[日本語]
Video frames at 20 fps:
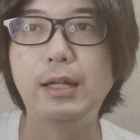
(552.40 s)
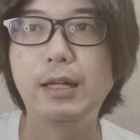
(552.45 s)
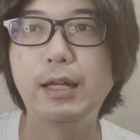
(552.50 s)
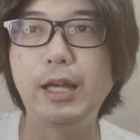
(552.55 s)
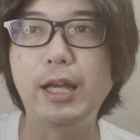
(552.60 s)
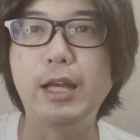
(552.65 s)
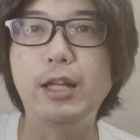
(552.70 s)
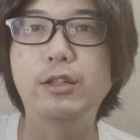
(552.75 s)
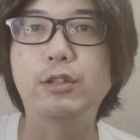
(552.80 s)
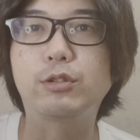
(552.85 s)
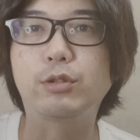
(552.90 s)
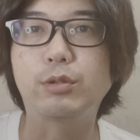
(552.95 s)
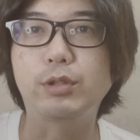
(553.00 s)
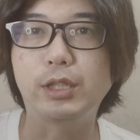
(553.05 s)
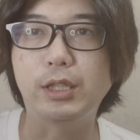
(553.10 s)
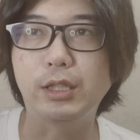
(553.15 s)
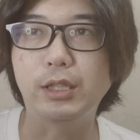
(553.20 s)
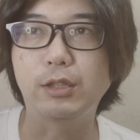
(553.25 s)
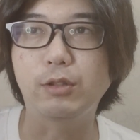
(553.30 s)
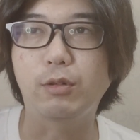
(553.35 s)

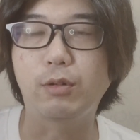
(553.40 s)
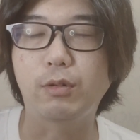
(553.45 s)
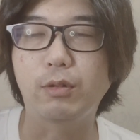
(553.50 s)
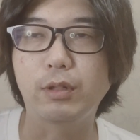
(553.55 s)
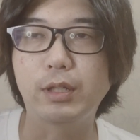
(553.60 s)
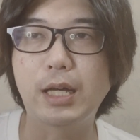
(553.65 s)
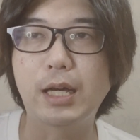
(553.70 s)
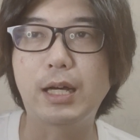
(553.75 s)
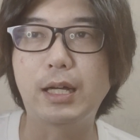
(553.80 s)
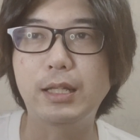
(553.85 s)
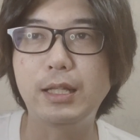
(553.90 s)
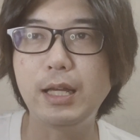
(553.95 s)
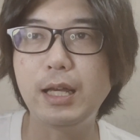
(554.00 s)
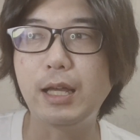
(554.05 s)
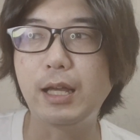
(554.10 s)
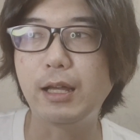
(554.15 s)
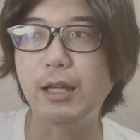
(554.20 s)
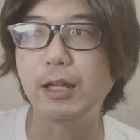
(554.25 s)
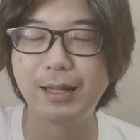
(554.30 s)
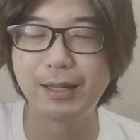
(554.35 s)
エントリーの中
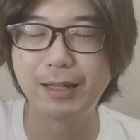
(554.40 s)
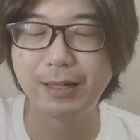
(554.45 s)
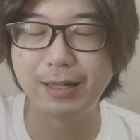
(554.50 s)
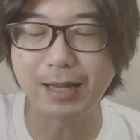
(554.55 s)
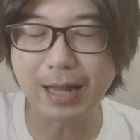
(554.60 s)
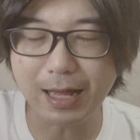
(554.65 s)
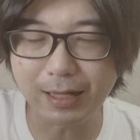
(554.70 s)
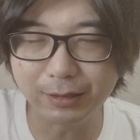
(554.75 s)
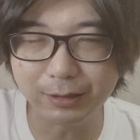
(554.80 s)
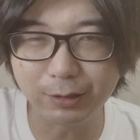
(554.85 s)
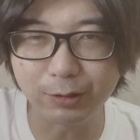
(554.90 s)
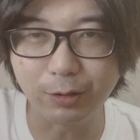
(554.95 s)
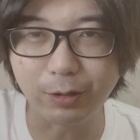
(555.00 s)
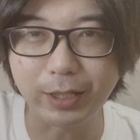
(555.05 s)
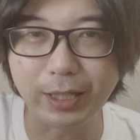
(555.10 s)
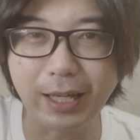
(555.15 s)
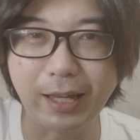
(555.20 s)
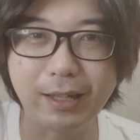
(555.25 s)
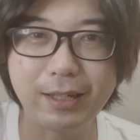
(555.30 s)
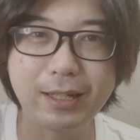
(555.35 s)
で、なんと
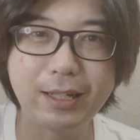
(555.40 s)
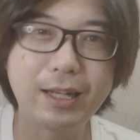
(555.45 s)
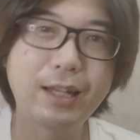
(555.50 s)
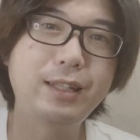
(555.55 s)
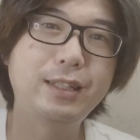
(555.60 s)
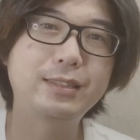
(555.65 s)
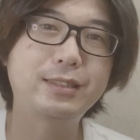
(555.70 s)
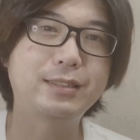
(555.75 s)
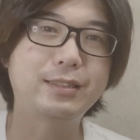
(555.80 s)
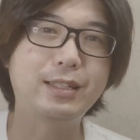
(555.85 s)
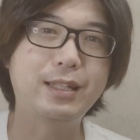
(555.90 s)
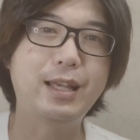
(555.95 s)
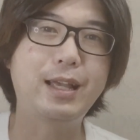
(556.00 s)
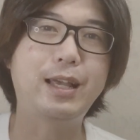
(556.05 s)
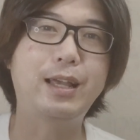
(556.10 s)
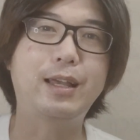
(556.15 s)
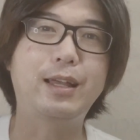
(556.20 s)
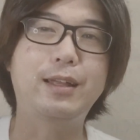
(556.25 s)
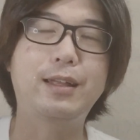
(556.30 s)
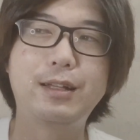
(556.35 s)
結果です
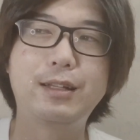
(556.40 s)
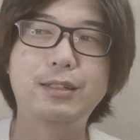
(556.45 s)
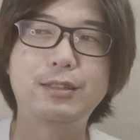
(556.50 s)
ね、